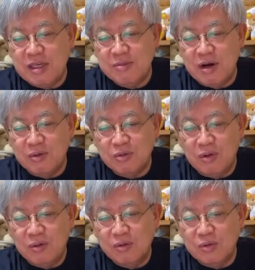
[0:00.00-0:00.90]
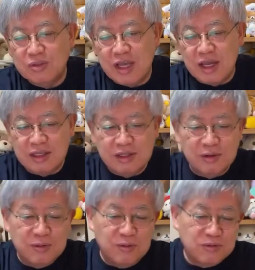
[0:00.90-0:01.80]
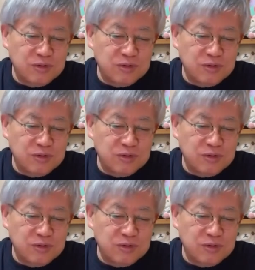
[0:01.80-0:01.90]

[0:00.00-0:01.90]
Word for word: 今お父さんの、